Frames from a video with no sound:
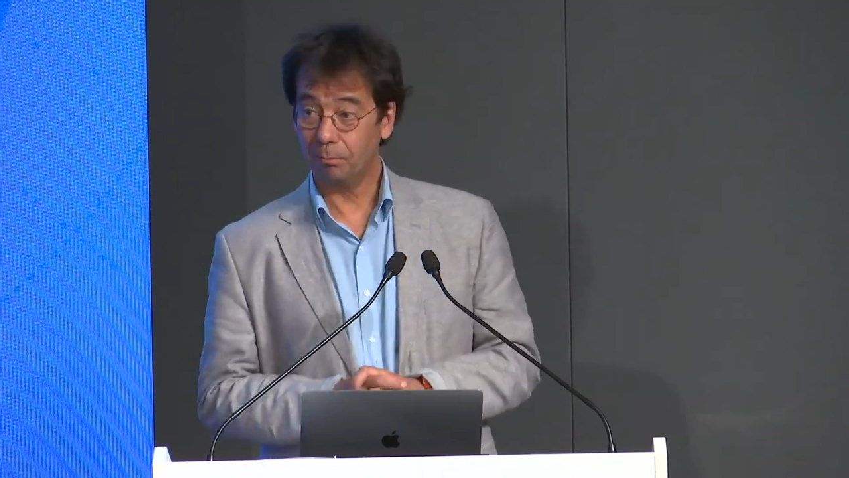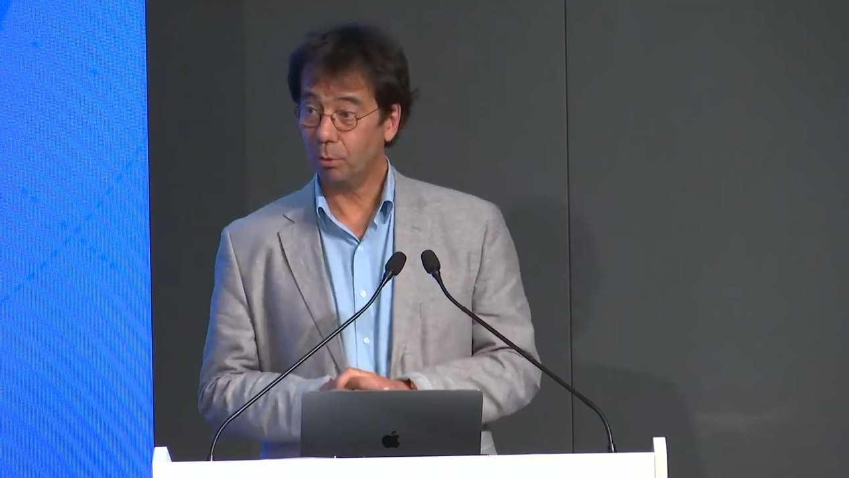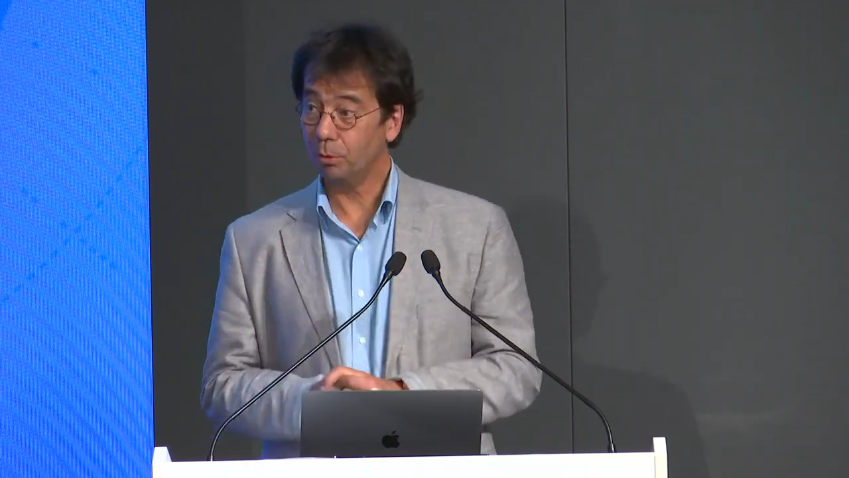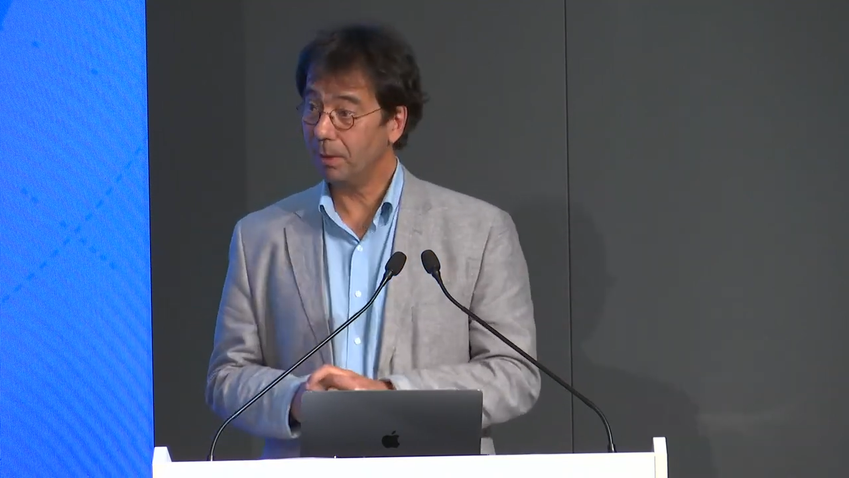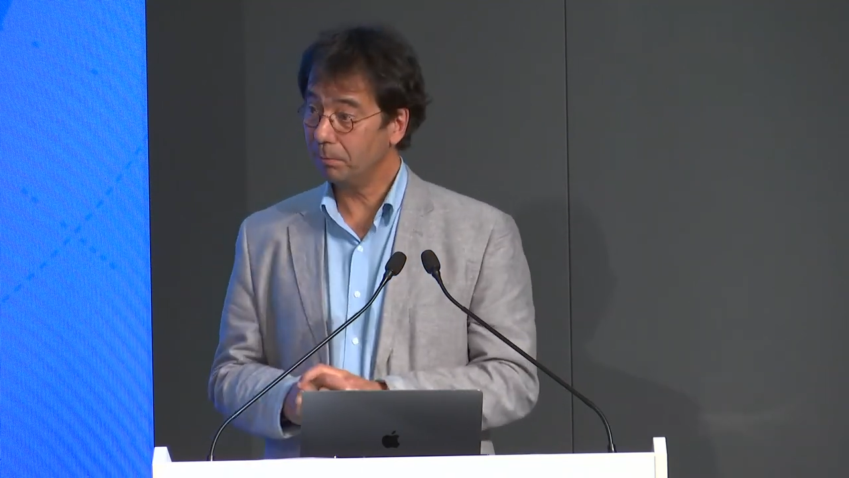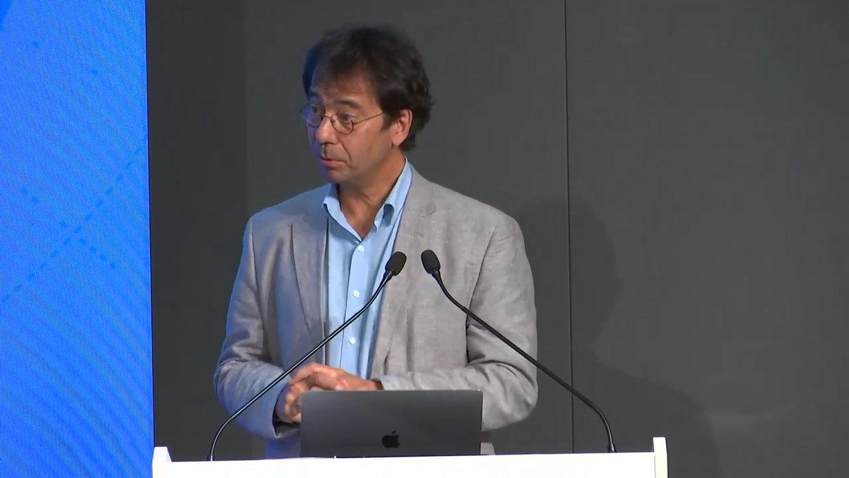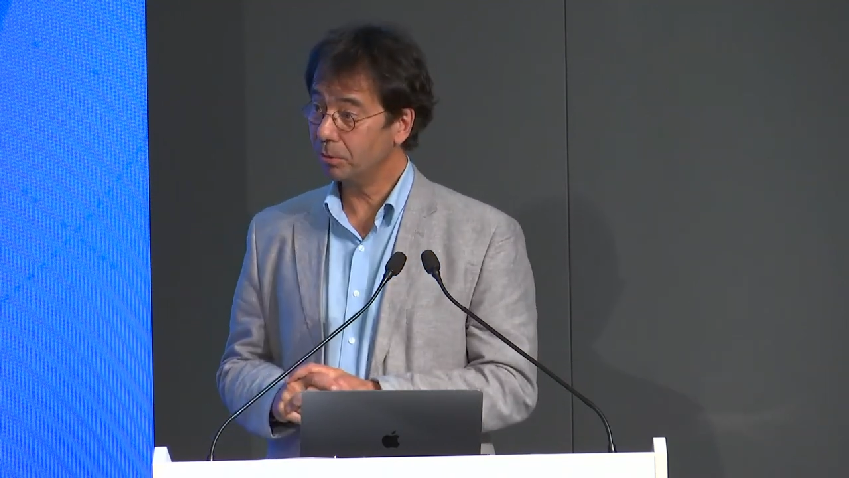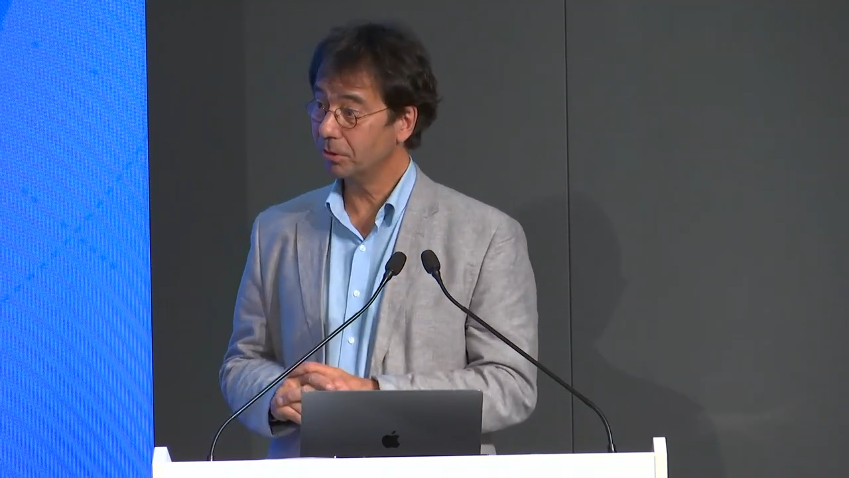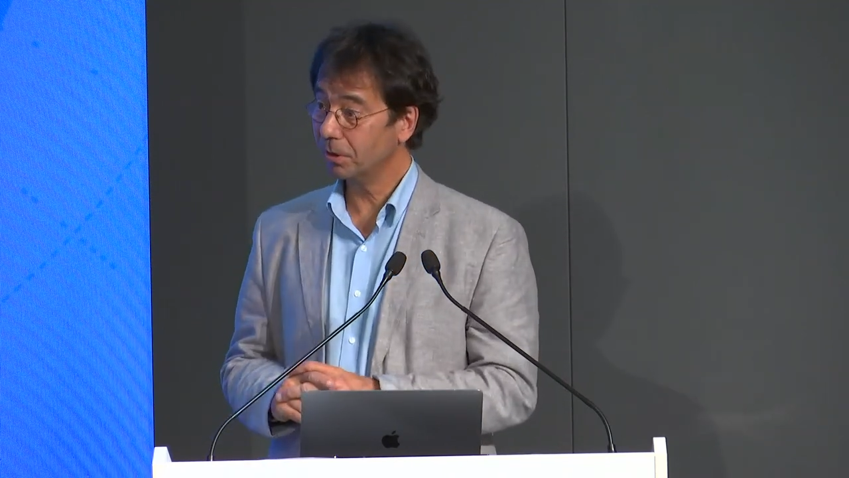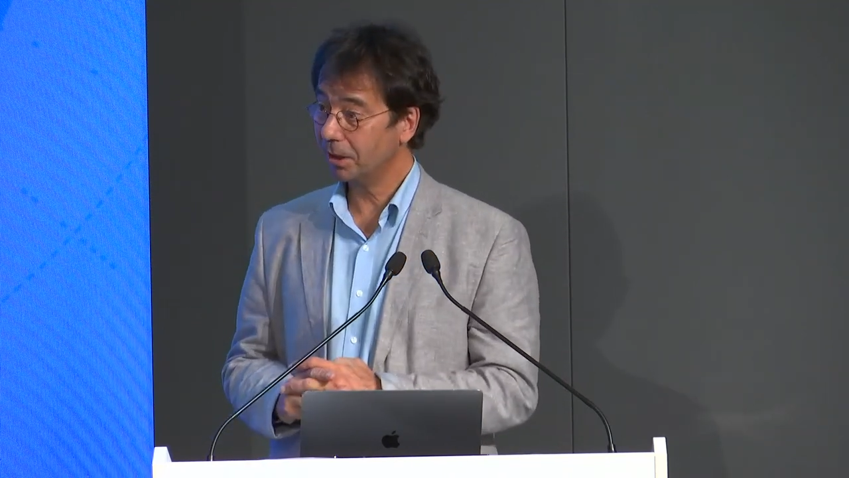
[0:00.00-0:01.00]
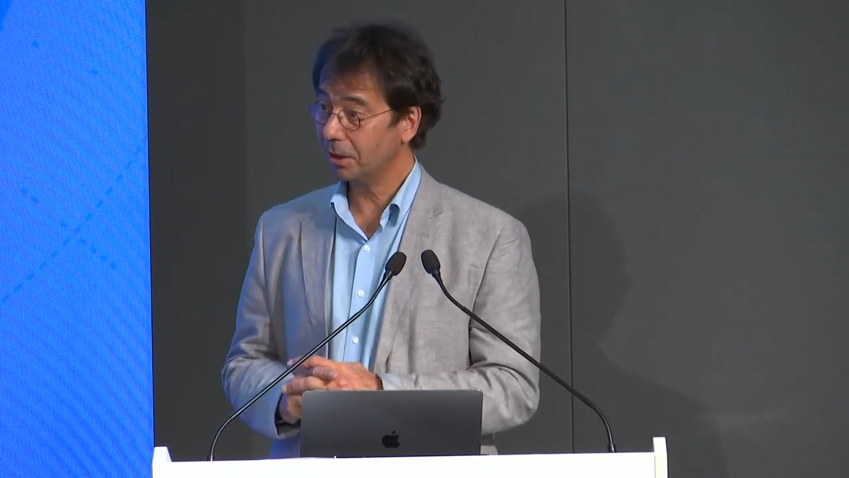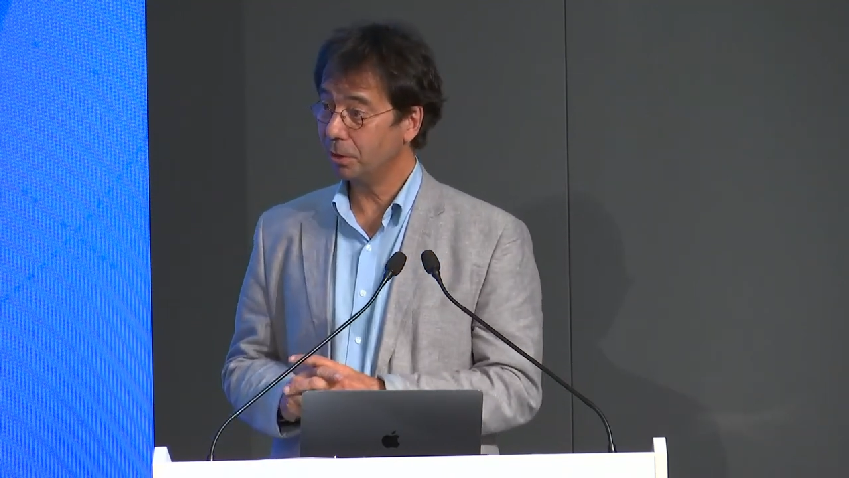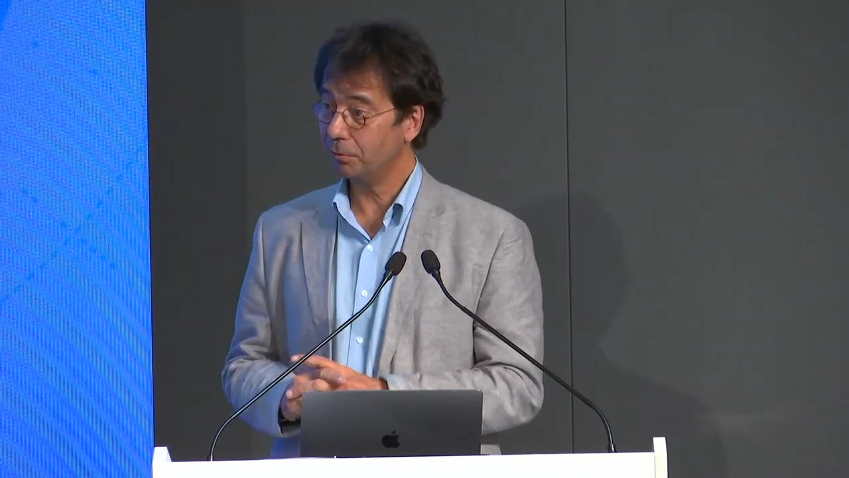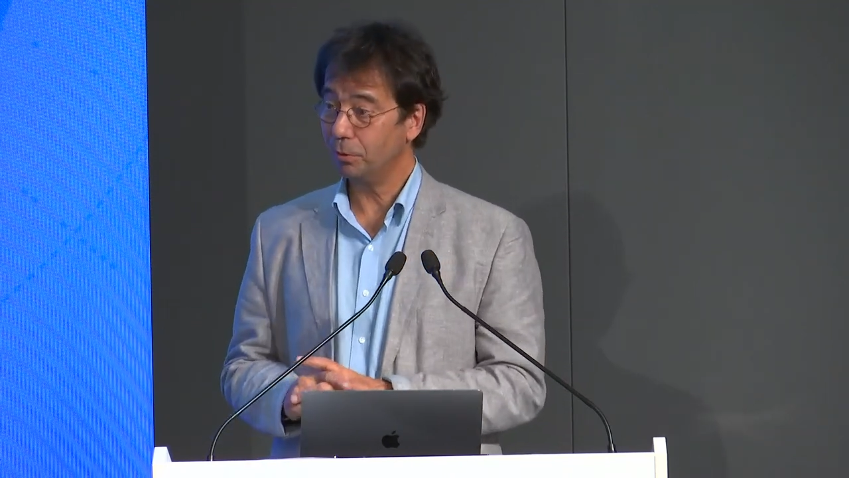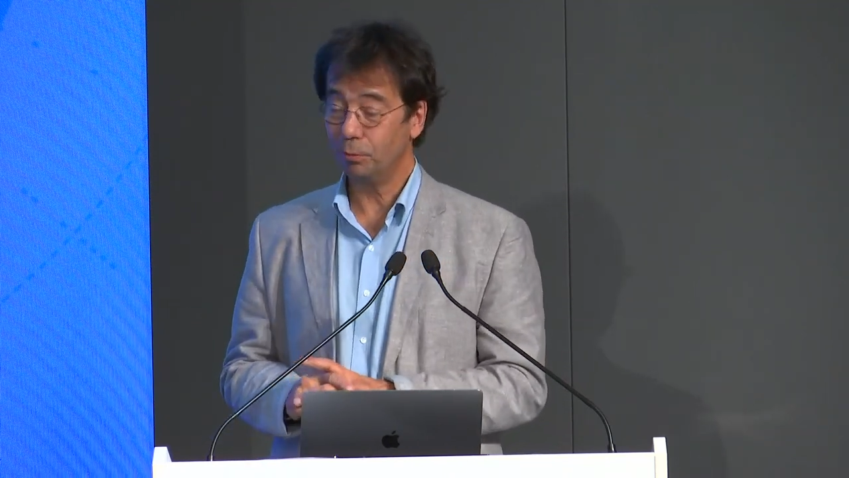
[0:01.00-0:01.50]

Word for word: au comité d'IGVA,